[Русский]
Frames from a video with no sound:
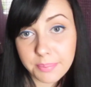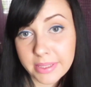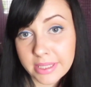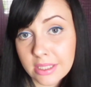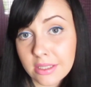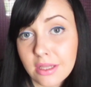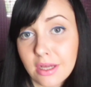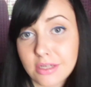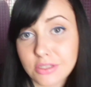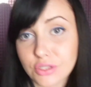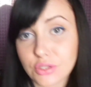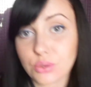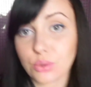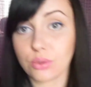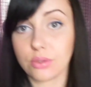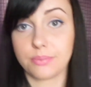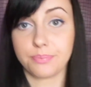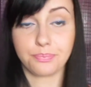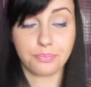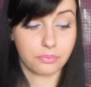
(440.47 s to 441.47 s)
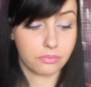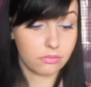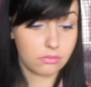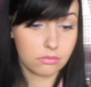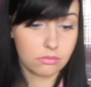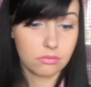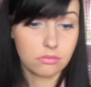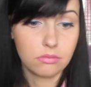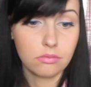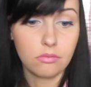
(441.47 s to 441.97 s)
поняла, что
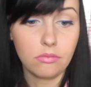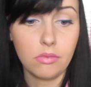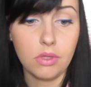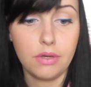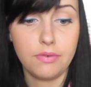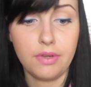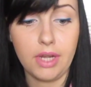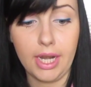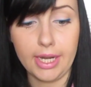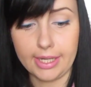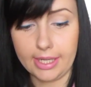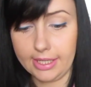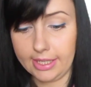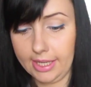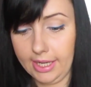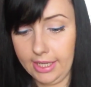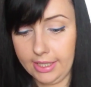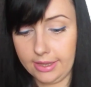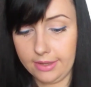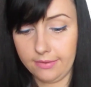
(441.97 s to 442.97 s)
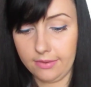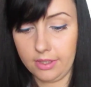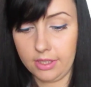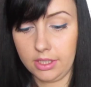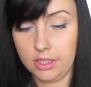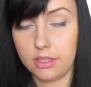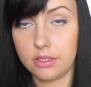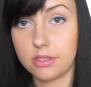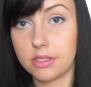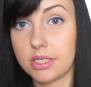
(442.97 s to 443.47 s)
вряд ли для этого
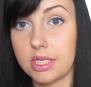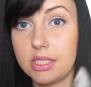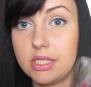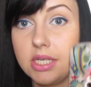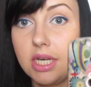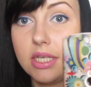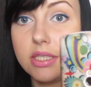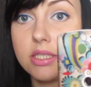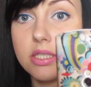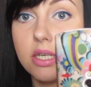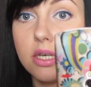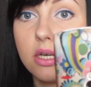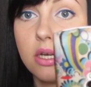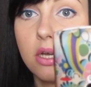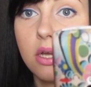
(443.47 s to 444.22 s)
они сгодятся.